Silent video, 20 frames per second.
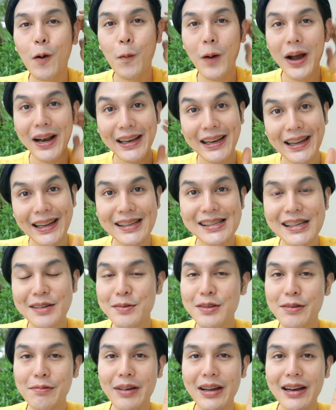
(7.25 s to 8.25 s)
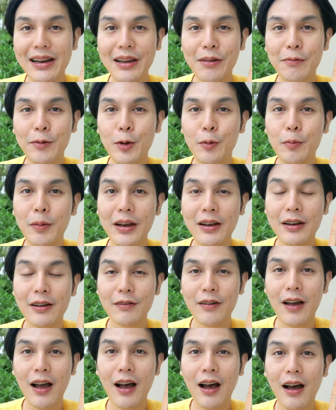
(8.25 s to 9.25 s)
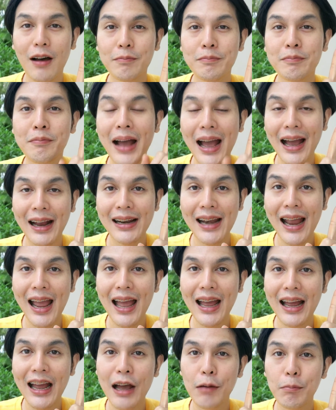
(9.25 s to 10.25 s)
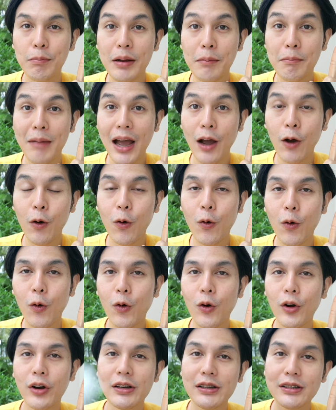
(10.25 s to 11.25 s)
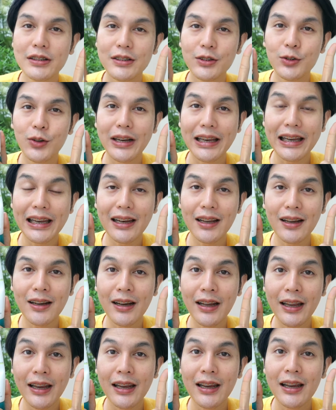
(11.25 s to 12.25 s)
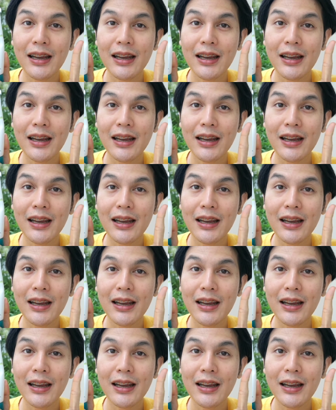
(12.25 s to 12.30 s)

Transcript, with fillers: วันนี้เจมจะมารีวิวเป็นอ่ามาร์กหน้าค่ะเป็นมาร์กโคนตัวนี้เลย